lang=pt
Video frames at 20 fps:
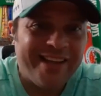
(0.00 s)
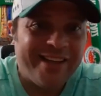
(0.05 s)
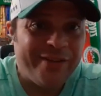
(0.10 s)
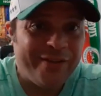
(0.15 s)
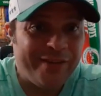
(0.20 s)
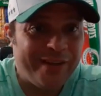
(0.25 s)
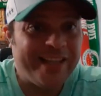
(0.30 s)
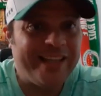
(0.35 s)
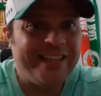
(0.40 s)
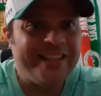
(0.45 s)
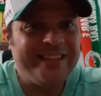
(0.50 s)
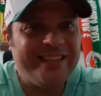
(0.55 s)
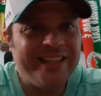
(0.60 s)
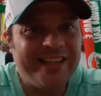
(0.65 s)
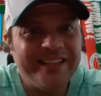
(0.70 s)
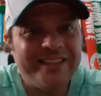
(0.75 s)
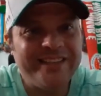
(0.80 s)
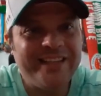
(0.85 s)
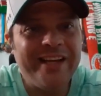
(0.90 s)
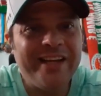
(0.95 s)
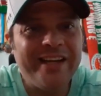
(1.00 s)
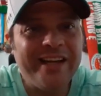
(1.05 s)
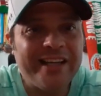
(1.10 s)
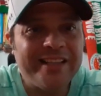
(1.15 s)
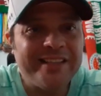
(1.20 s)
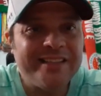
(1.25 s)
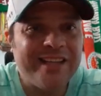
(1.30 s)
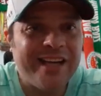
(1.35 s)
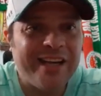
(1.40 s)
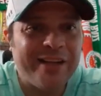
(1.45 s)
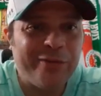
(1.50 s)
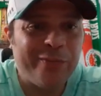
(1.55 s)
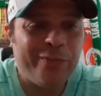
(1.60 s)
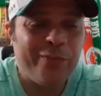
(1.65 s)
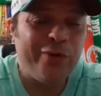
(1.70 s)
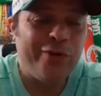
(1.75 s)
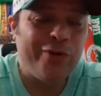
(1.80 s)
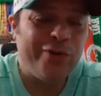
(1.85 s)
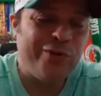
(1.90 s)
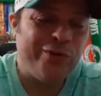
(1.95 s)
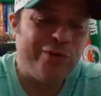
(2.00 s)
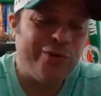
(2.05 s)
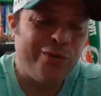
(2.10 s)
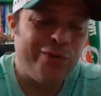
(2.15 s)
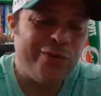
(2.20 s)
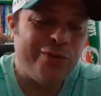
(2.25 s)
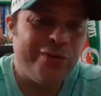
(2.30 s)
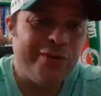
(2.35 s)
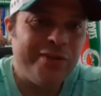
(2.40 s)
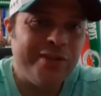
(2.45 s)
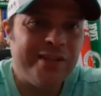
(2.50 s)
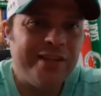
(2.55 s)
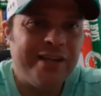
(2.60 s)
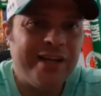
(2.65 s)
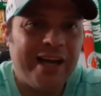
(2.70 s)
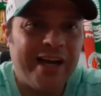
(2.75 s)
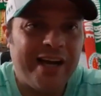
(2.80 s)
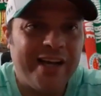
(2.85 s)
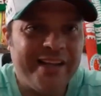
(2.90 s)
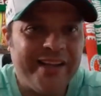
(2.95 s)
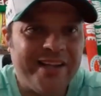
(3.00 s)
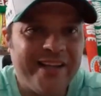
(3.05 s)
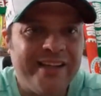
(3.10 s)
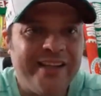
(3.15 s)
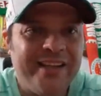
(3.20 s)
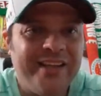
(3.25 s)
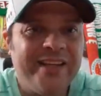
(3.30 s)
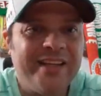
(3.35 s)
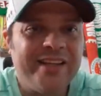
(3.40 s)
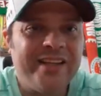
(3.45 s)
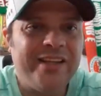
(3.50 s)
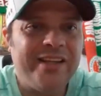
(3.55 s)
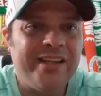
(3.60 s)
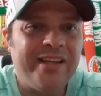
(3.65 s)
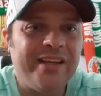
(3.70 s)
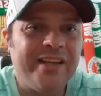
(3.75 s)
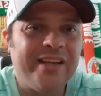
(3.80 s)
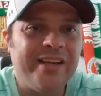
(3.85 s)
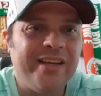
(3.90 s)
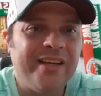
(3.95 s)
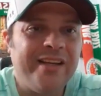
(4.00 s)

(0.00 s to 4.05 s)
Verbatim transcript: Chega a ser até engraçado por tudo aí que